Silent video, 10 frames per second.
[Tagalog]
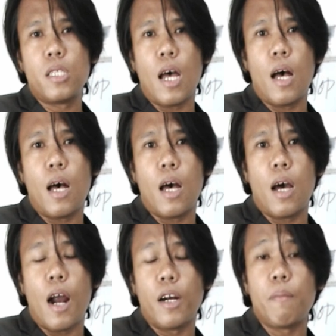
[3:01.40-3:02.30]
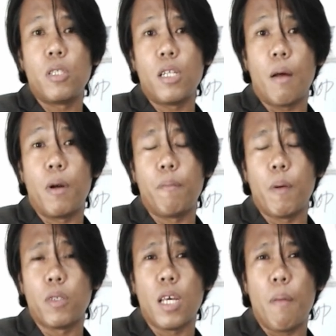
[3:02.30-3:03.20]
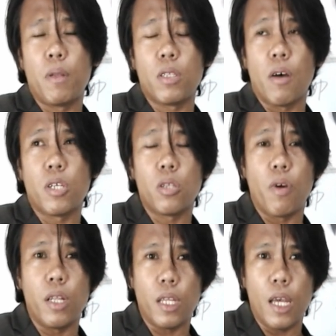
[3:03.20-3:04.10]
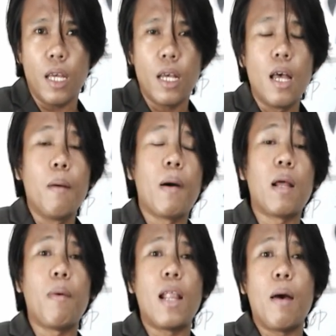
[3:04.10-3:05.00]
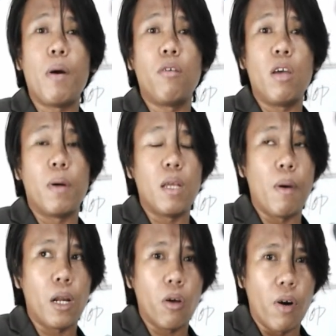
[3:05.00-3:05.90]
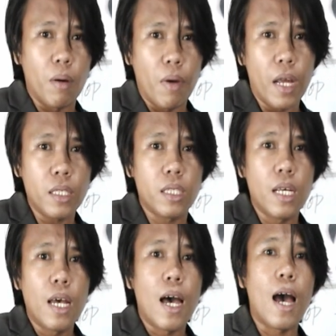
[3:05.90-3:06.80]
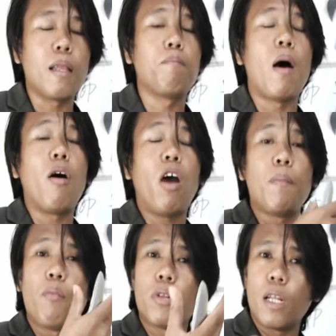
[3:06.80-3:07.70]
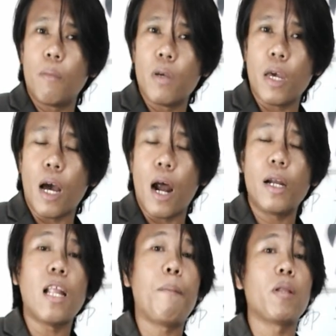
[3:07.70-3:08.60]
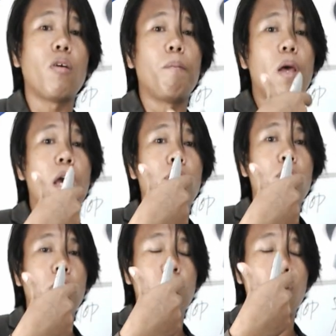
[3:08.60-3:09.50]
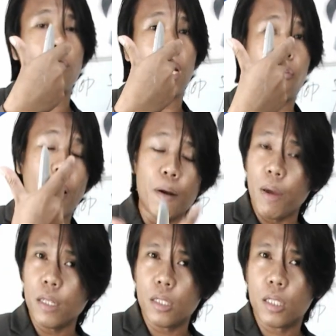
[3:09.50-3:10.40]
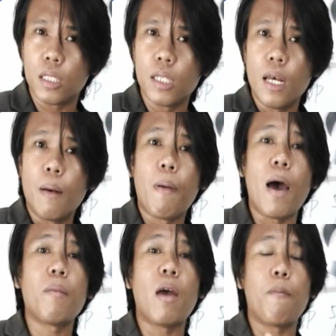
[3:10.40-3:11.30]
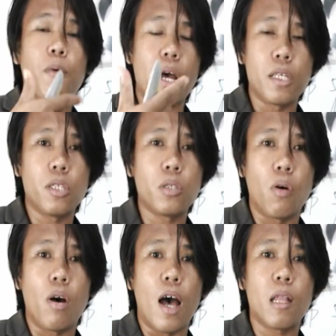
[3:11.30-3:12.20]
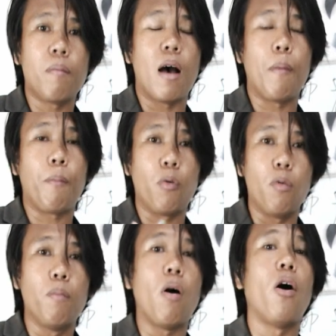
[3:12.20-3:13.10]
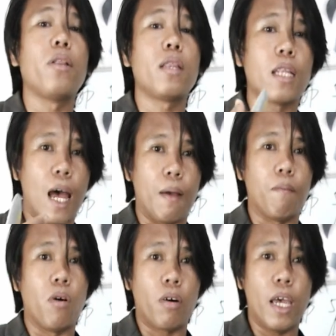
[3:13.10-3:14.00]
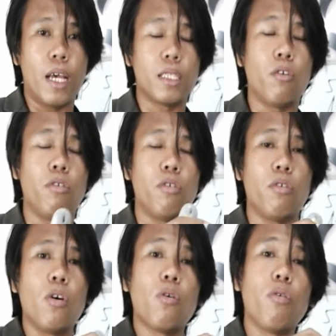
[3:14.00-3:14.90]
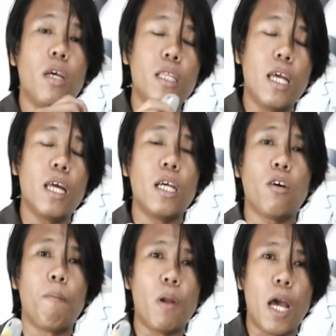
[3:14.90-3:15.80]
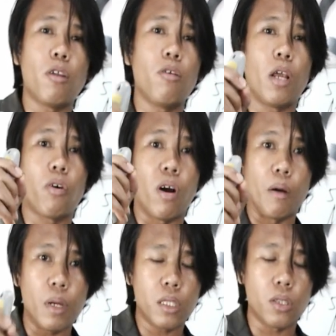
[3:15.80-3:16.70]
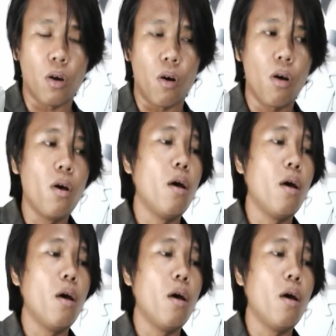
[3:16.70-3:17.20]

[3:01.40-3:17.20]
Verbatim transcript: uh, RMC number 57-2020 para malaman yung iba't ibang requirements. At bago kayo pumunta ng BIR, dapat kompleto yung inyong requirements para ma-process to at ma-approve on time. Okay? Kasi kung, kung hindi kompleto yung requirements nyo,